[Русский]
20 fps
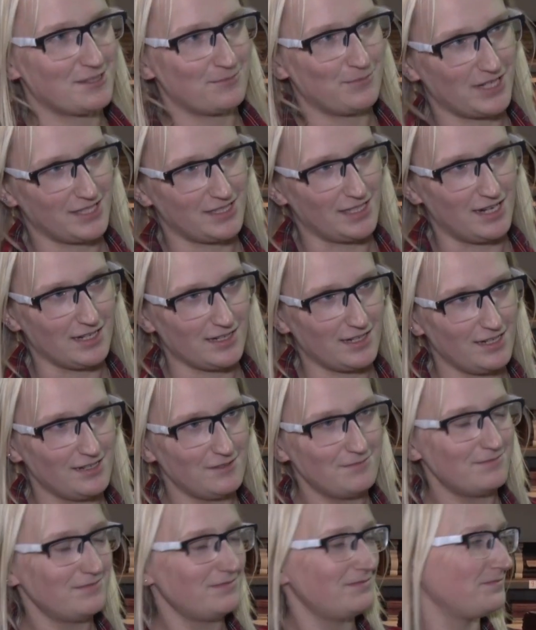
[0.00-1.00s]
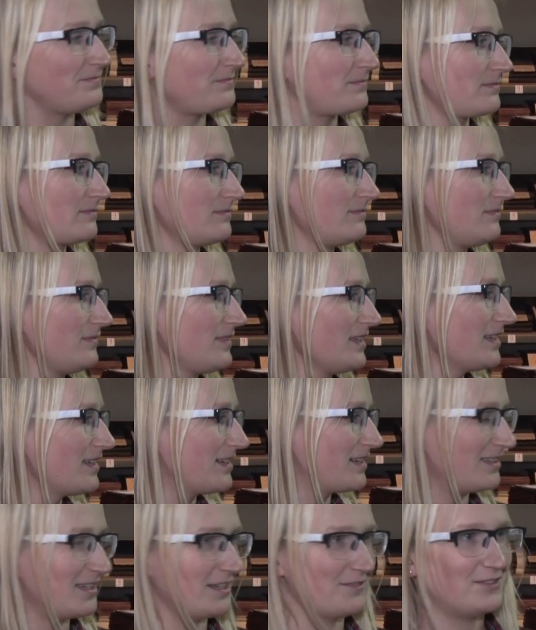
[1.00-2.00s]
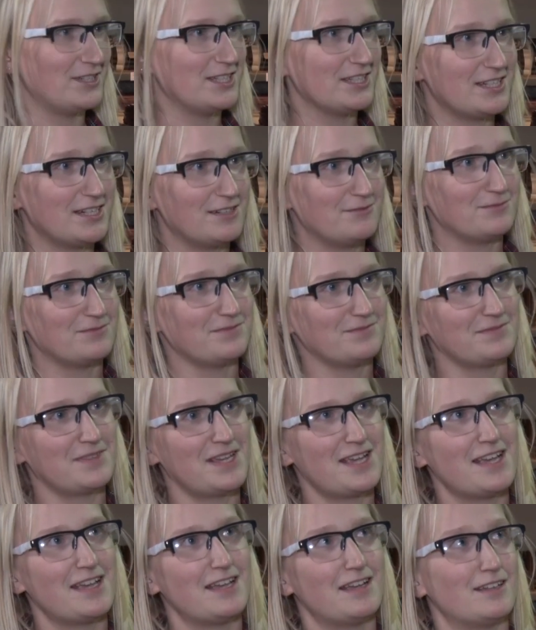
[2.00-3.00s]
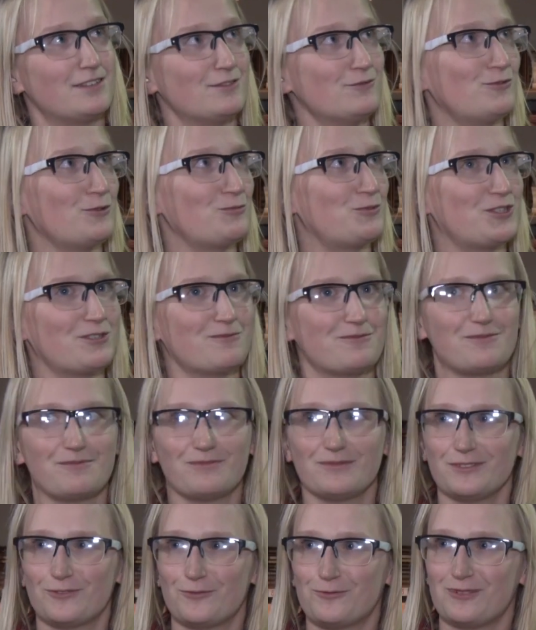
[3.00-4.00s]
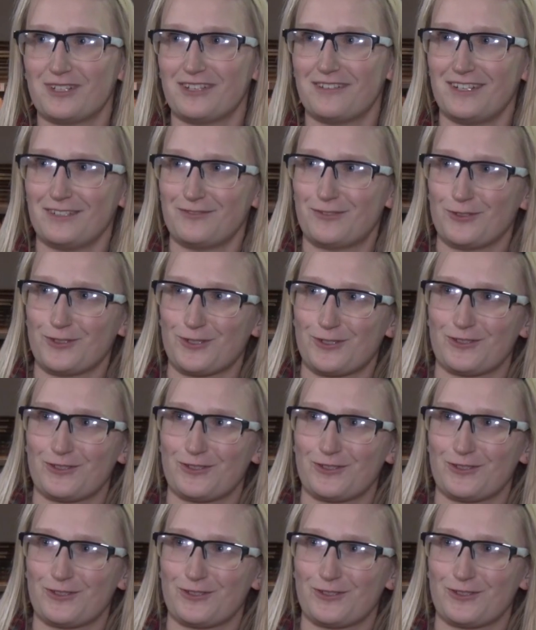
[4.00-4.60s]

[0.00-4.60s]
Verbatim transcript: к спектаклям, клавирам, ну, в общем, грубо говоря, все,